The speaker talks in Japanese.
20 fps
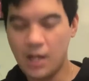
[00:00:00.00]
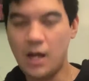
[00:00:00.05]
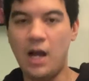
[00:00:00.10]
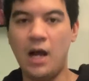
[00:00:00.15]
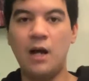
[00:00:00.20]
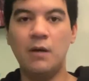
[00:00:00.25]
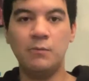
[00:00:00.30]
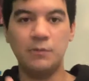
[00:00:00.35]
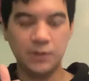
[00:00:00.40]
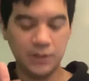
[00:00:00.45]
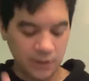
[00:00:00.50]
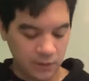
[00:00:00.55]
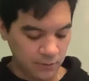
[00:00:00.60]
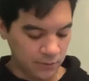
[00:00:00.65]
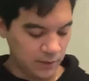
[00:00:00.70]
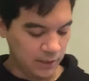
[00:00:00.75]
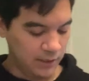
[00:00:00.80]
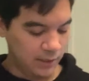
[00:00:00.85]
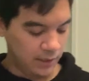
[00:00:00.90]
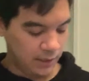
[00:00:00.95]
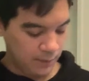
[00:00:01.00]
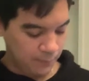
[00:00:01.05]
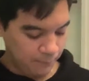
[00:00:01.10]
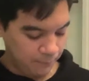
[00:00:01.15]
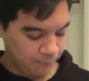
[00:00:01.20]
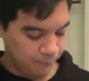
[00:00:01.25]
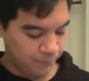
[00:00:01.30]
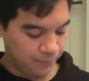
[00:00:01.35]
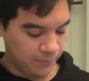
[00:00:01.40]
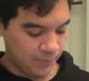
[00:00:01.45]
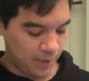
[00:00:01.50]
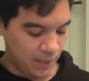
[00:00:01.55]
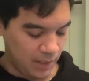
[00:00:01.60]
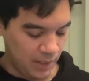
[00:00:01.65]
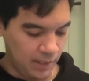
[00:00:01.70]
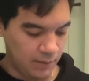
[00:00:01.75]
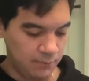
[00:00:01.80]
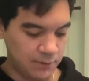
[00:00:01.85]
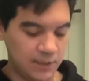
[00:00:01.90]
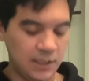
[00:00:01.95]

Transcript: ああ、もちろんだってね。はい。